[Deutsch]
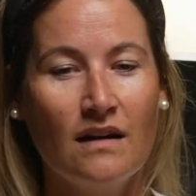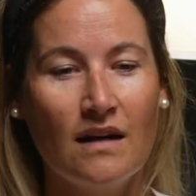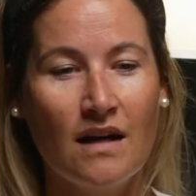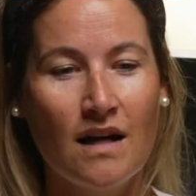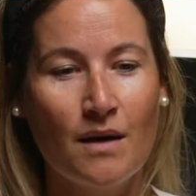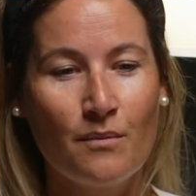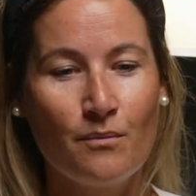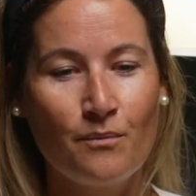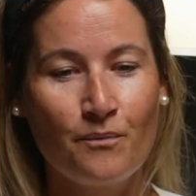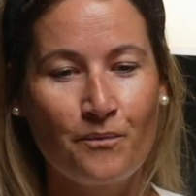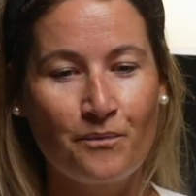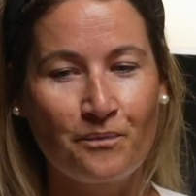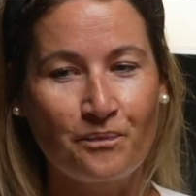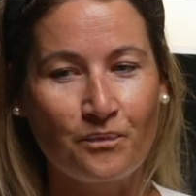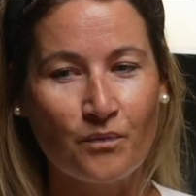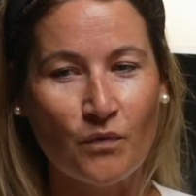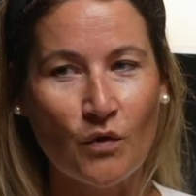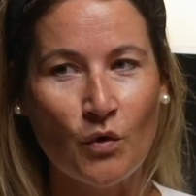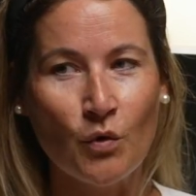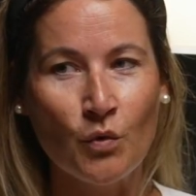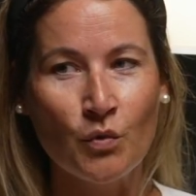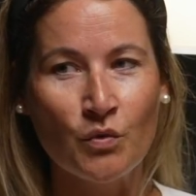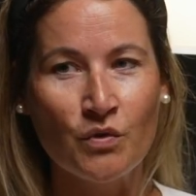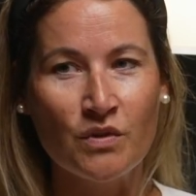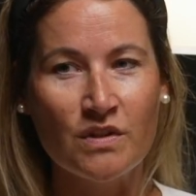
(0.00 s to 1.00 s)
Ähm,
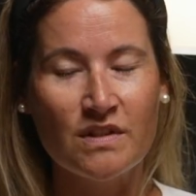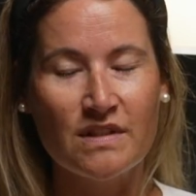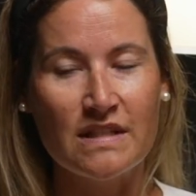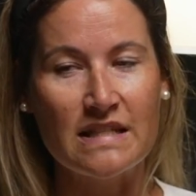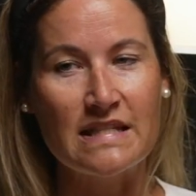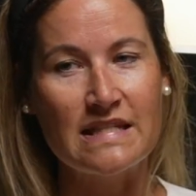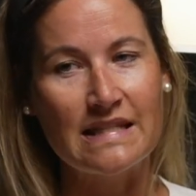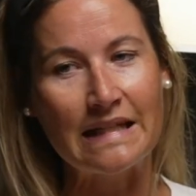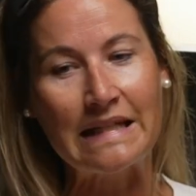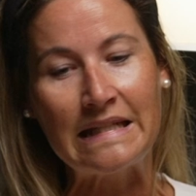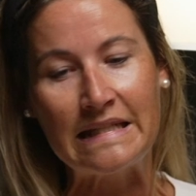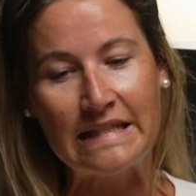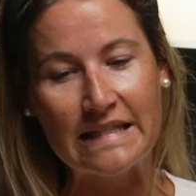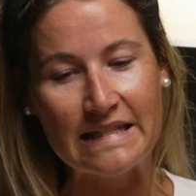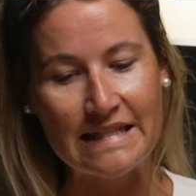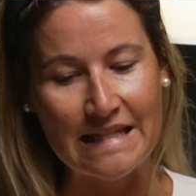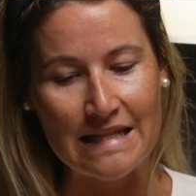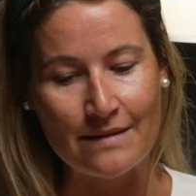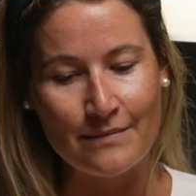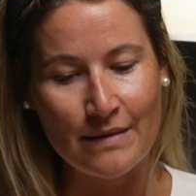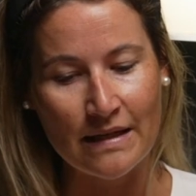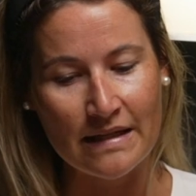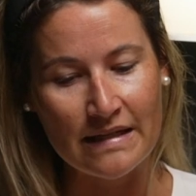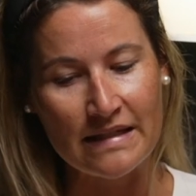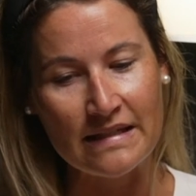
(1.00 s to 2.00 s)
und das dritte
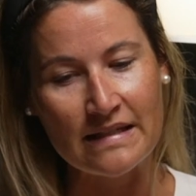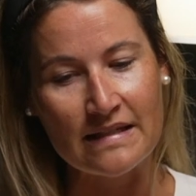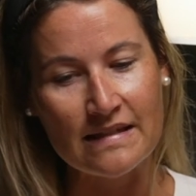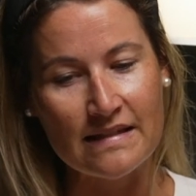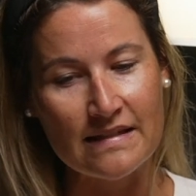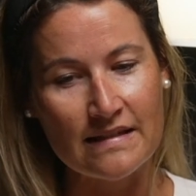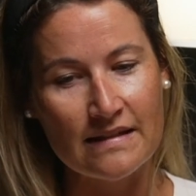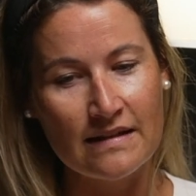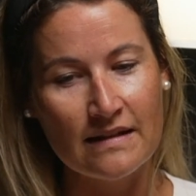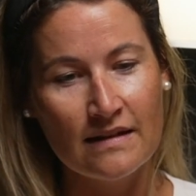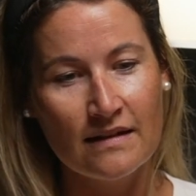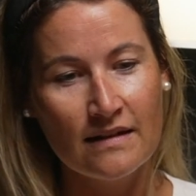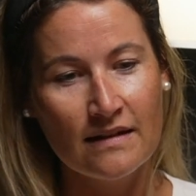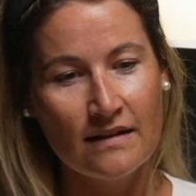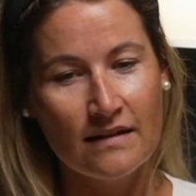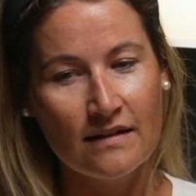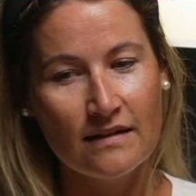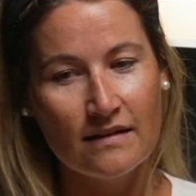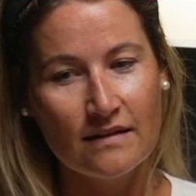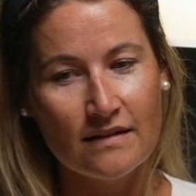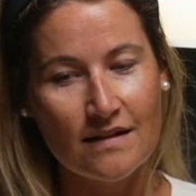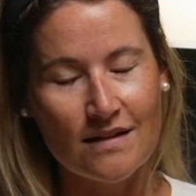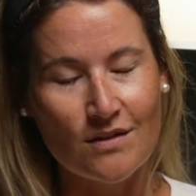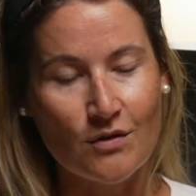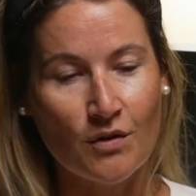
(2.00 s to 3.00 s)
Thema ist
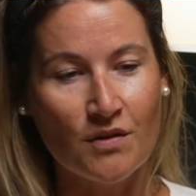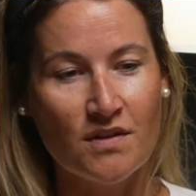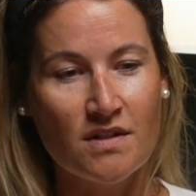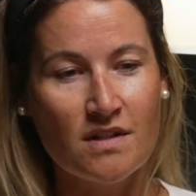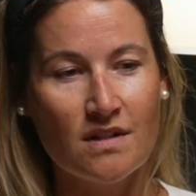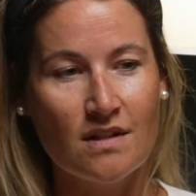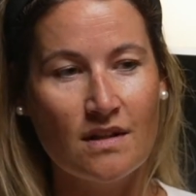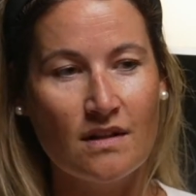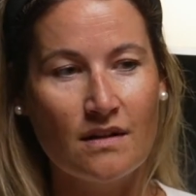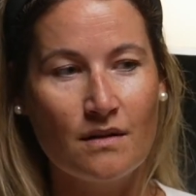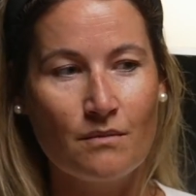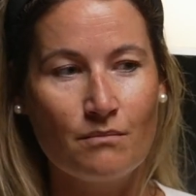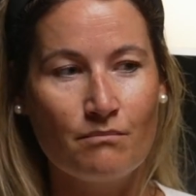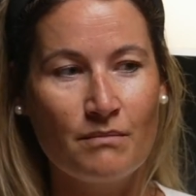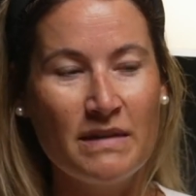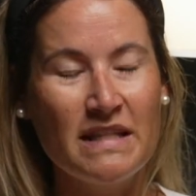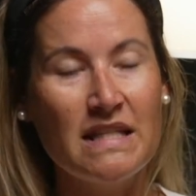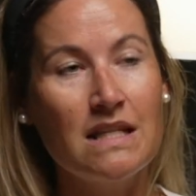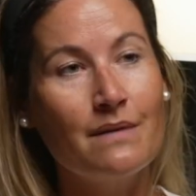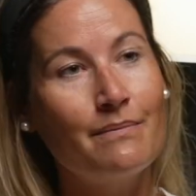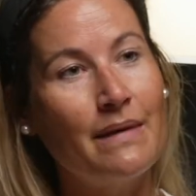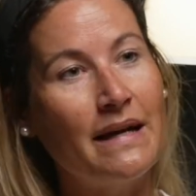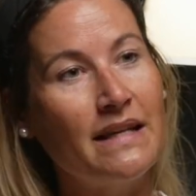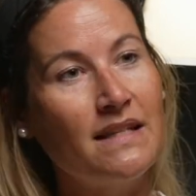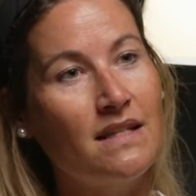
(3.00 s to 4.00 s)
das ganze
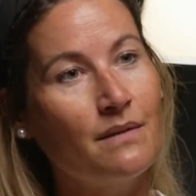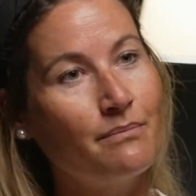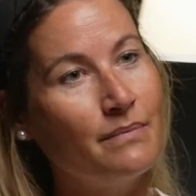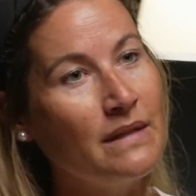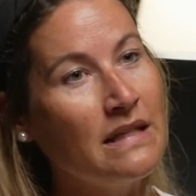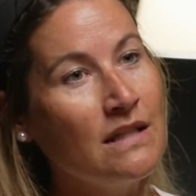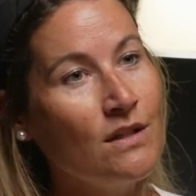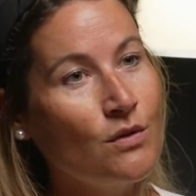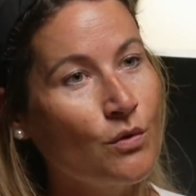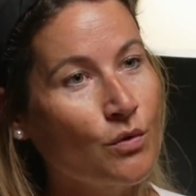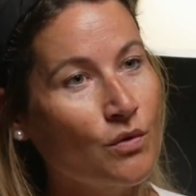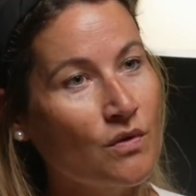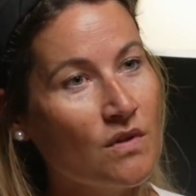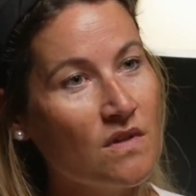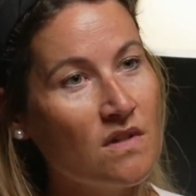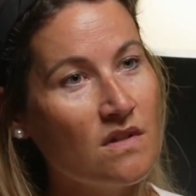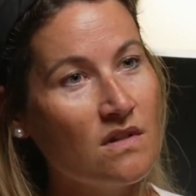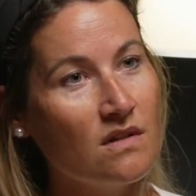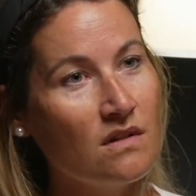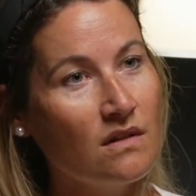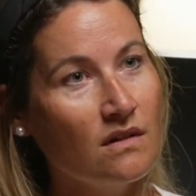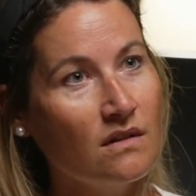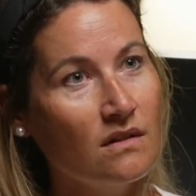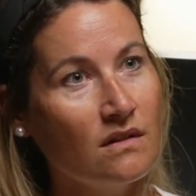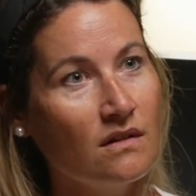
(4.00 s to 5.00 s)

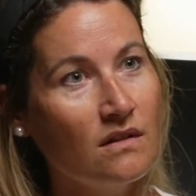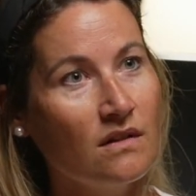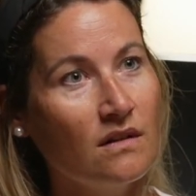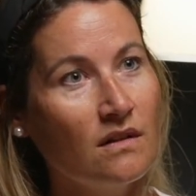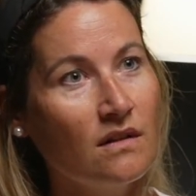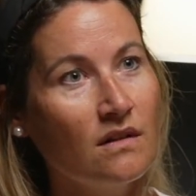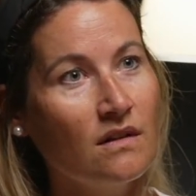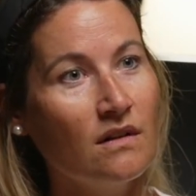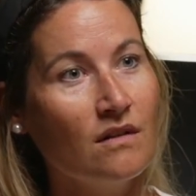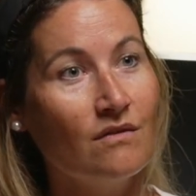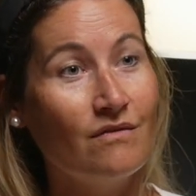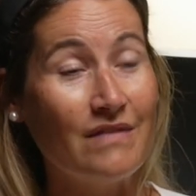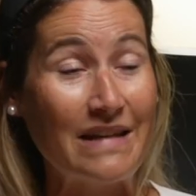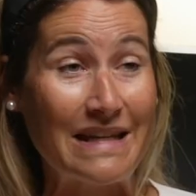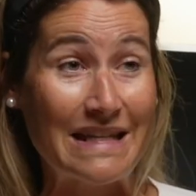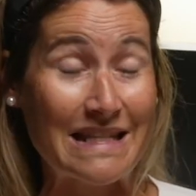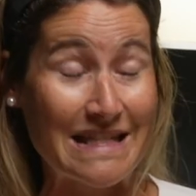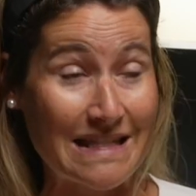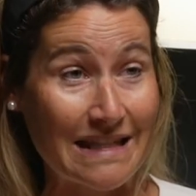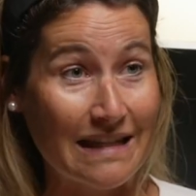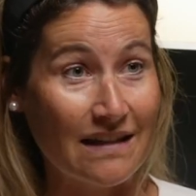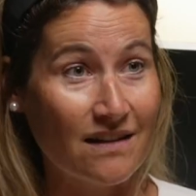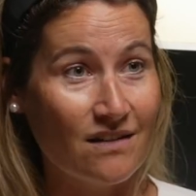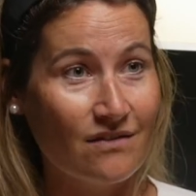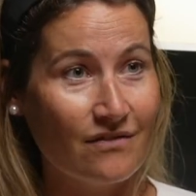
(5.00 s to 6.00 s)

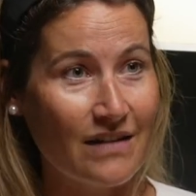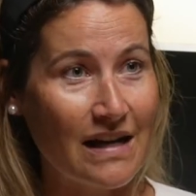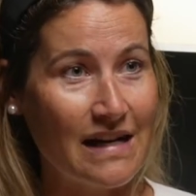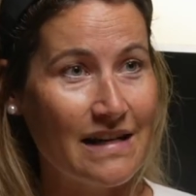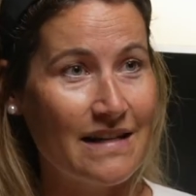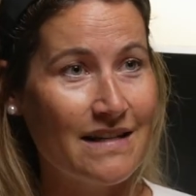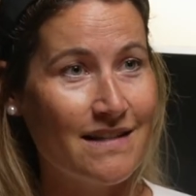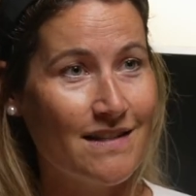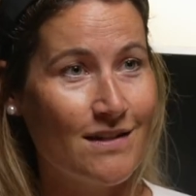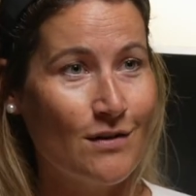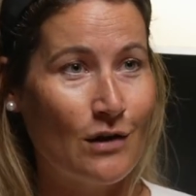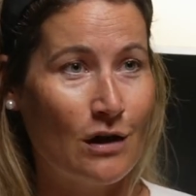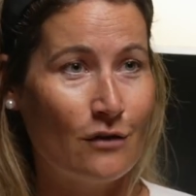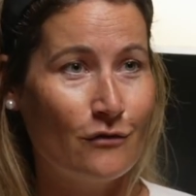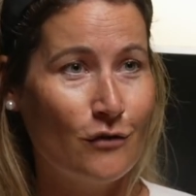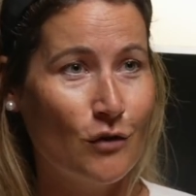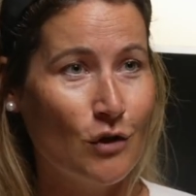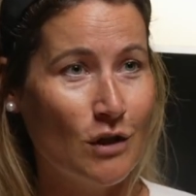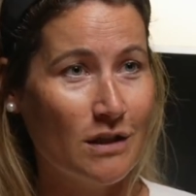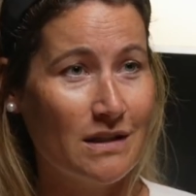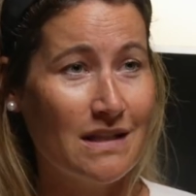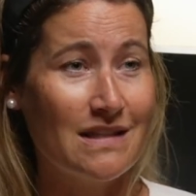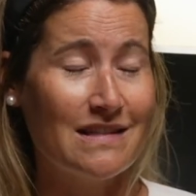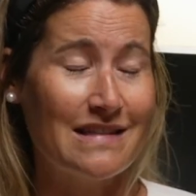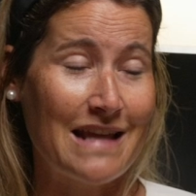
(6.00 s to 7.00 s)
Mitarbeiterbindungswesen, weil das ja
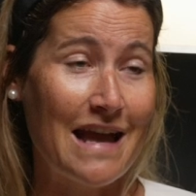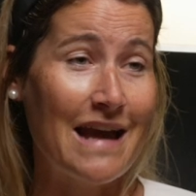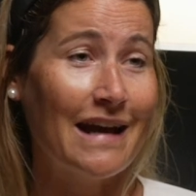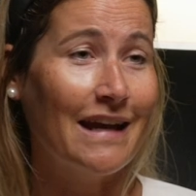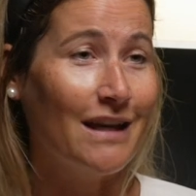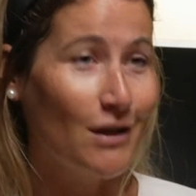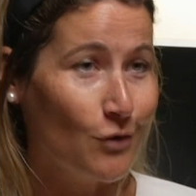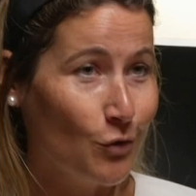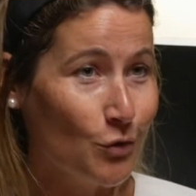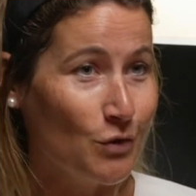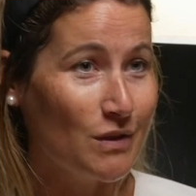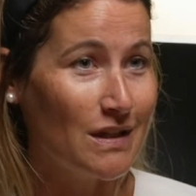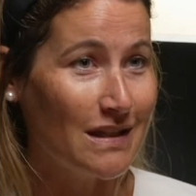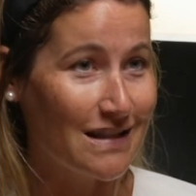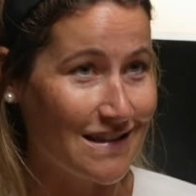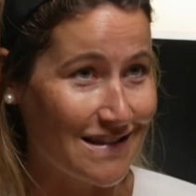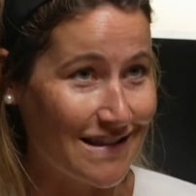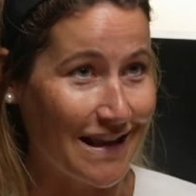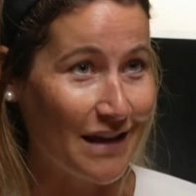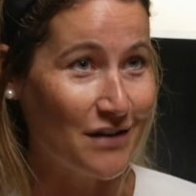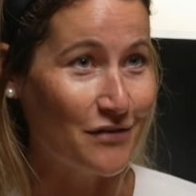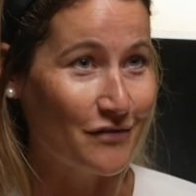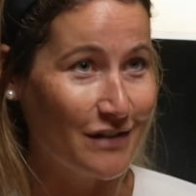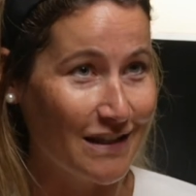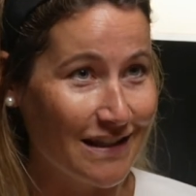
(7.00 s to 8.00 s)
einfach das neue Recruiting
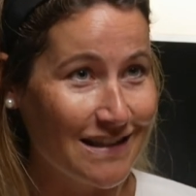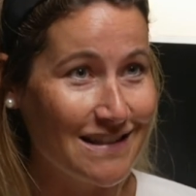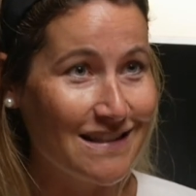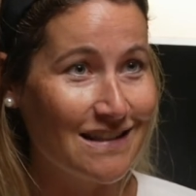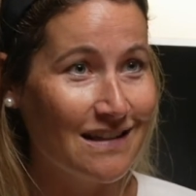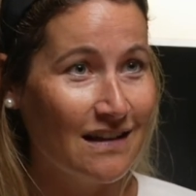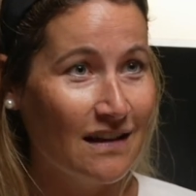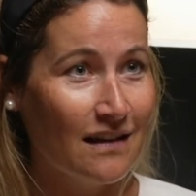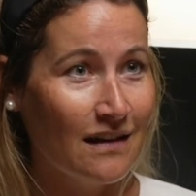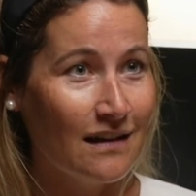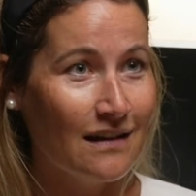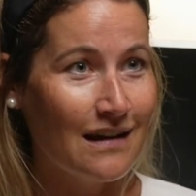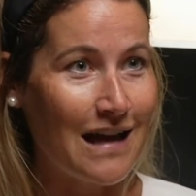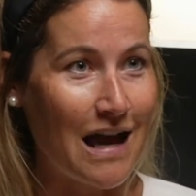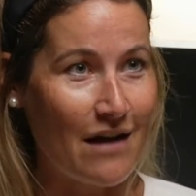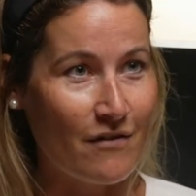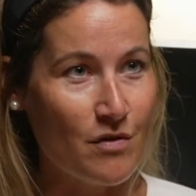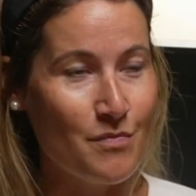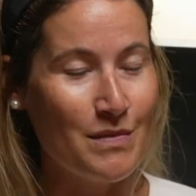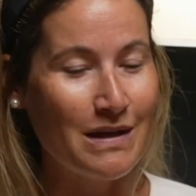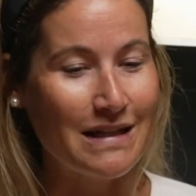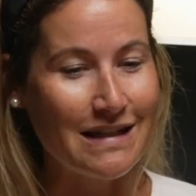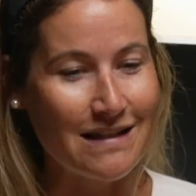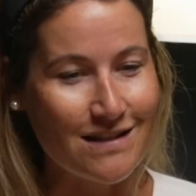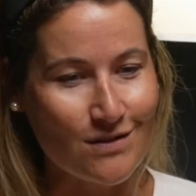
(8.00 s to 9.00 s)
sein wird, auch
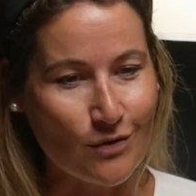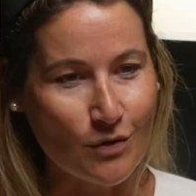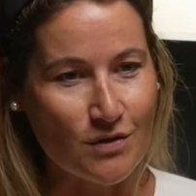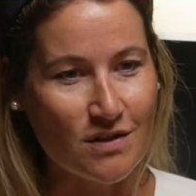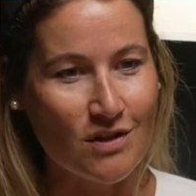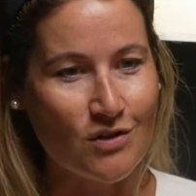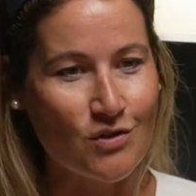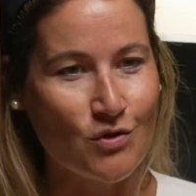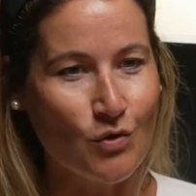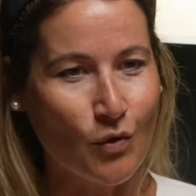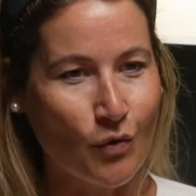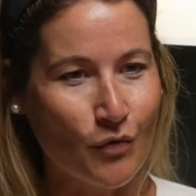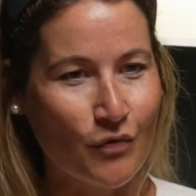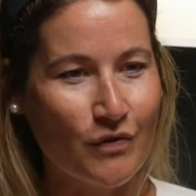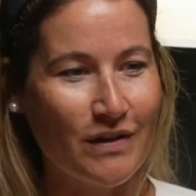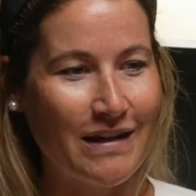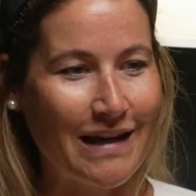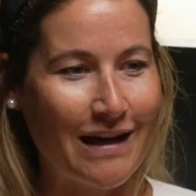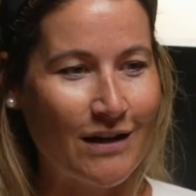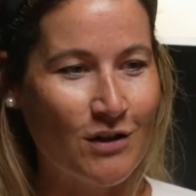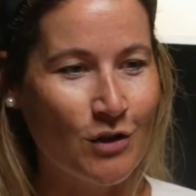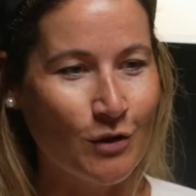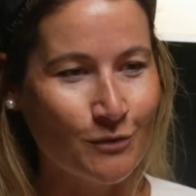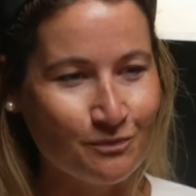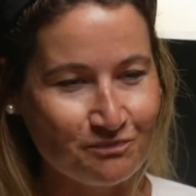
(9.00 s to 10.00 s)
wenn wir den Satz jetzt schon oft
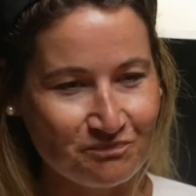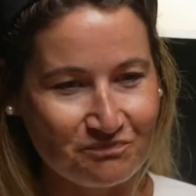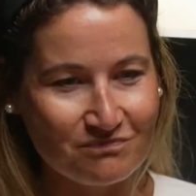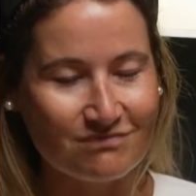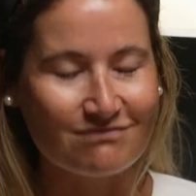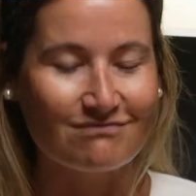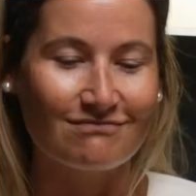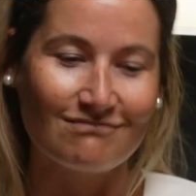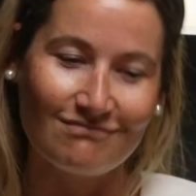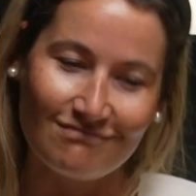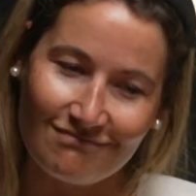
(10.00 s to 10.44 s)
gehört haben.